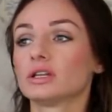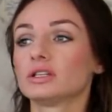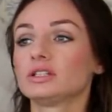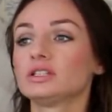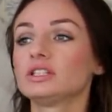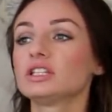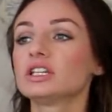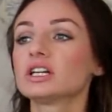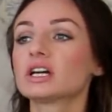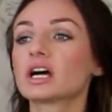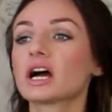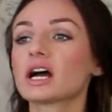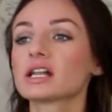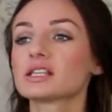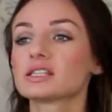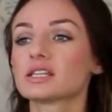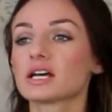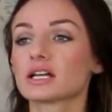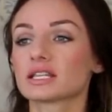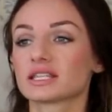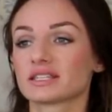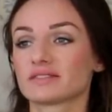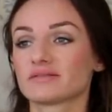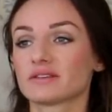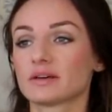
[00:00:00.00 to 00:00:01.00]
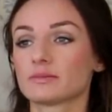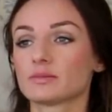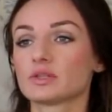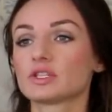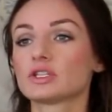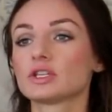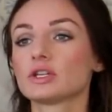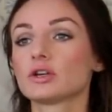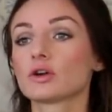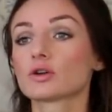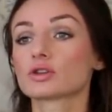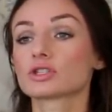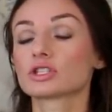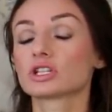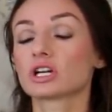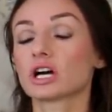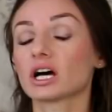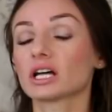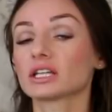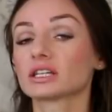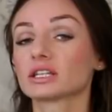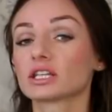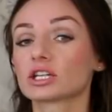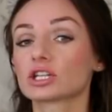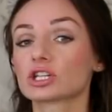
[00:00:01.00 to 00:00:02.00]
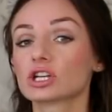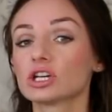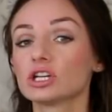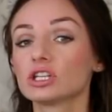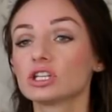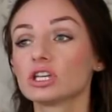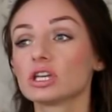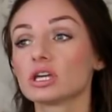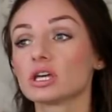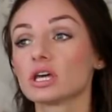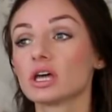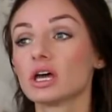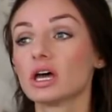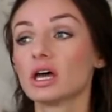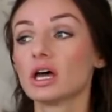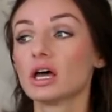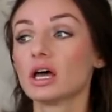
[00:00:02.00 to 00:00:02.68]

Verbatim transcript: не хотят с вами серьезных отношений,